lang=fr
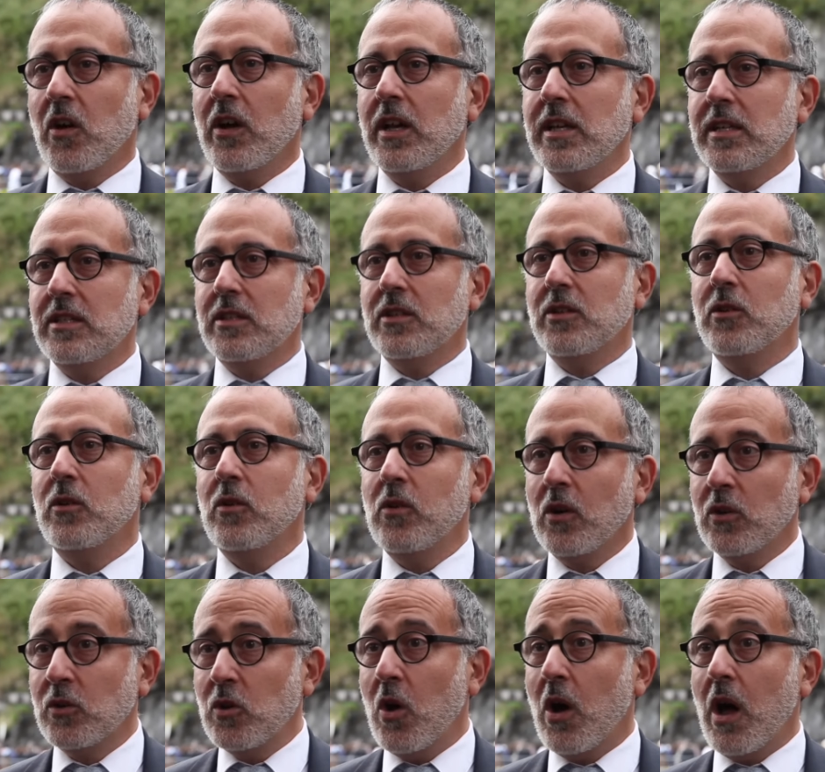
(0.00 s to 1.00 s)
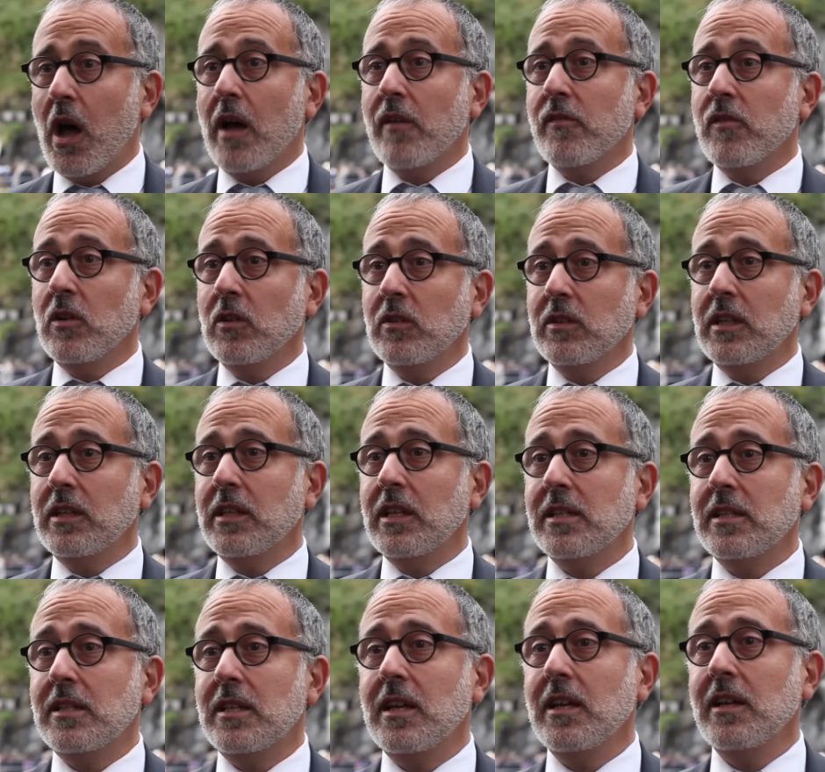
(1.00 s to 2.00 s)
restent euh, encore avant,
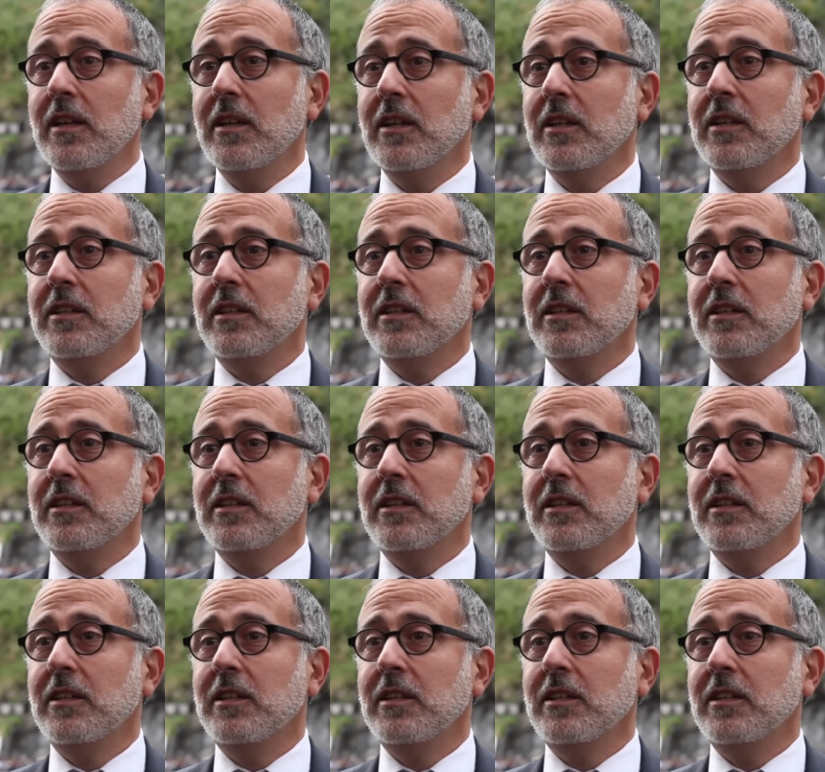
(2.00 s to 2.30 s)
détester,